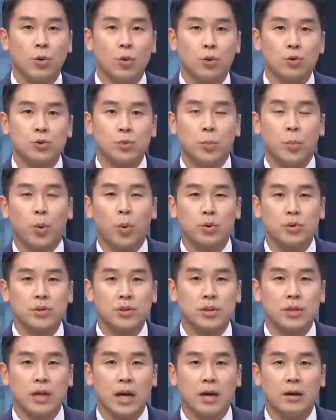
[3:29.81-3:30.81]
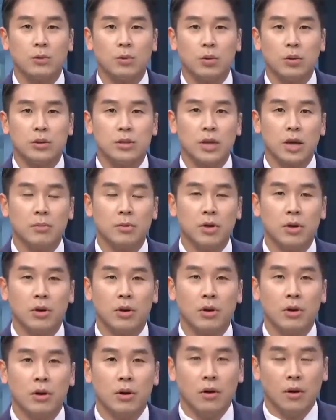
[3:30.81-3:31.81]
공수포증을 앓고 있다며
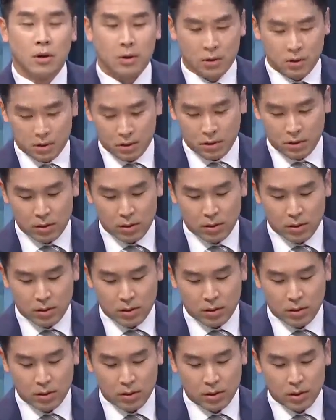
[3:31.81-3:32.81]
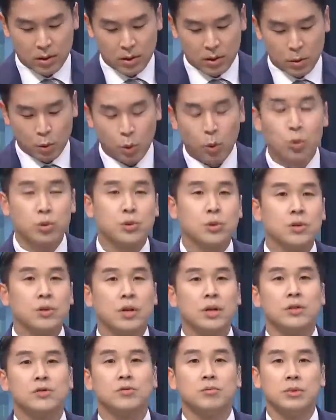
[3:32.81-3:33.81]
어, 호소를
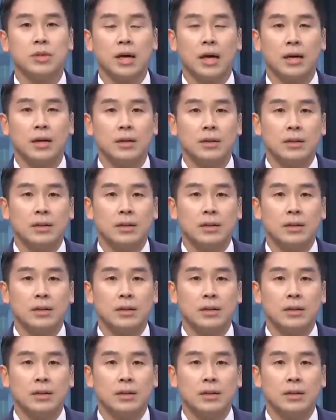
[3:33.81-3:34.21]
했습니다.